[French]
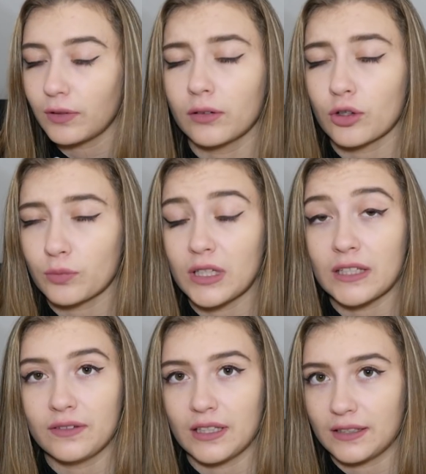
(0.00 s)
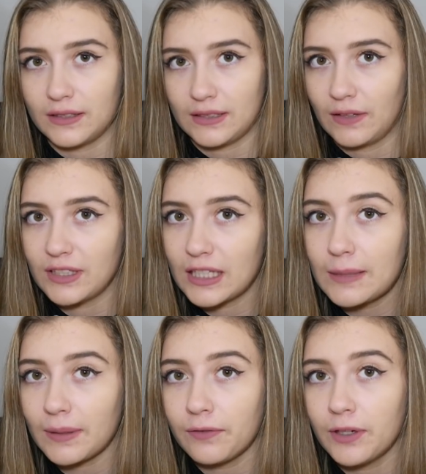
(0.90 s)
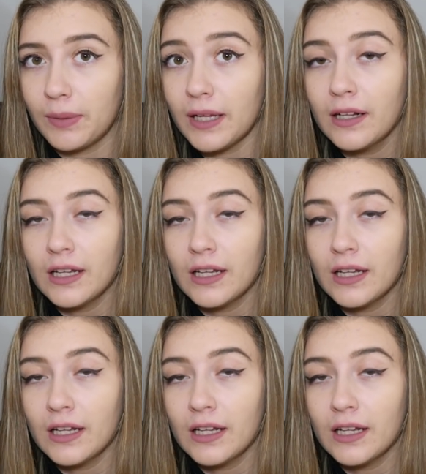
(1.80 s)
franchement, il faisait, ça faisait hyper flipper.